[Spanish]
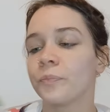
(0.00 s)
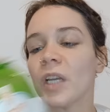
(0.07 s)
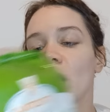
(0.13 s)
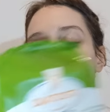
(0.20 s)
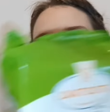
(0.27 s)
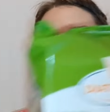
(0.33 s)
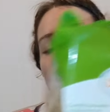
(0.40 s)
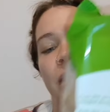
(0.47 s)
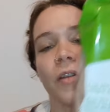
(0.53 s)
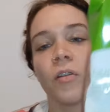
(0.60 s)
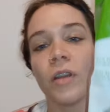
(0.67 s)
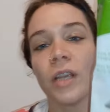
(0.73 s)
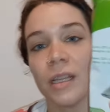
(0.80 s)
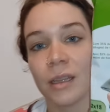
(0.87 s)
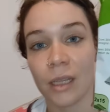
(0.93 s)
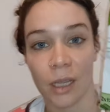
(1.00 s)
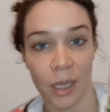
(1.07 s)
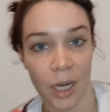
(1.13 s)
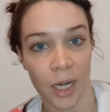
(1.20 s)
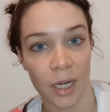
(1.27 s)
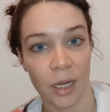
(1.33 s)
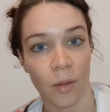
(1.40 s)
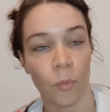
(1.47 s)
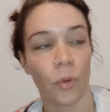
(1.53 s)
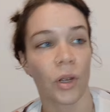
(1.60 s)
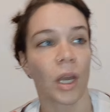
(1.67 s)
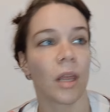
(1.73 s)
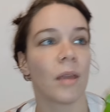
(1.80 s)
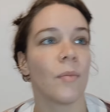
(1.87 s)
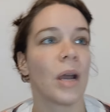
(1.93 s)
los quiero integrales.
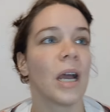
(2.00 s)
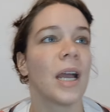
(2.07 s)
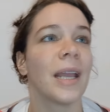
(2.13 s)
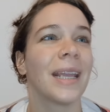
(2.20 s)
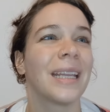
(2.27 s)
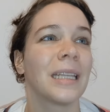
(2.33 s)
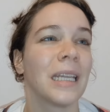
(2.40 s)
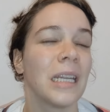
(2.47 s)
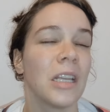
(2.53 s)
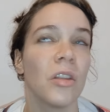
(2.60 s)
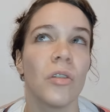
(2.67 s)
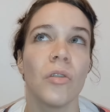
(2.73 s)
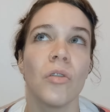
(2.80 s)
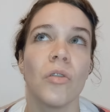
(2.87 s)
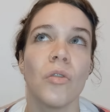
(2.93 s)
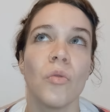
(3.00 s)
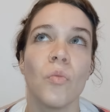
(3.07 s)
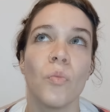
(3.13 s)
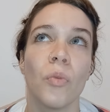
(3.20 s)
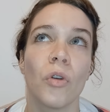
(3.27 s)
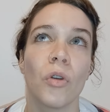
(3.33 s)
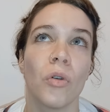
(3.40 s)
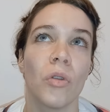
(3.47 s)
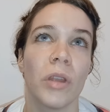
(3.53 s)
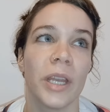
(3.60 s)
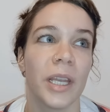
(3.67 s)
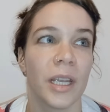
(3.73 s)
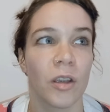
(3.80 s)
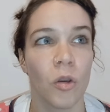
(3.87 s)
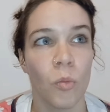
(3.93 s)
Porque además he tenido un poco
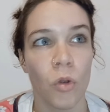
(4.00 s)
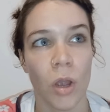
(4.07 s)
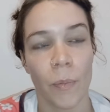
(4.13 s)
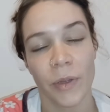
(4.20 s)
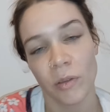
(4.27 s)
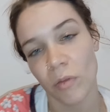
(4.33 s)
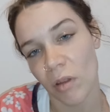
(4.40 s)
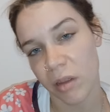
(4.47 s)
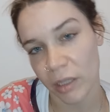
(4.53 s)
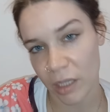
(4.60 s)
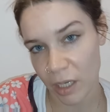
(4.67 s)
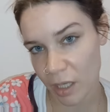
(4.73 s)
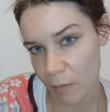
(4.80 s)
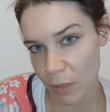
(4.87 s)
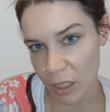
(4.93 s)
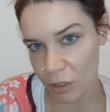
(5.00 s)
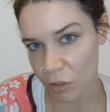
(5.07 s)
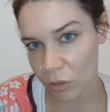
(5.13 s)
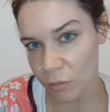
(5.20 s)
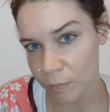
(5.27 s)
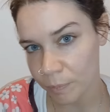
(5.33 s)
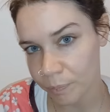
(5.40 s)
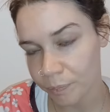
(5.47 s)
de como capítulos de estreñimiento.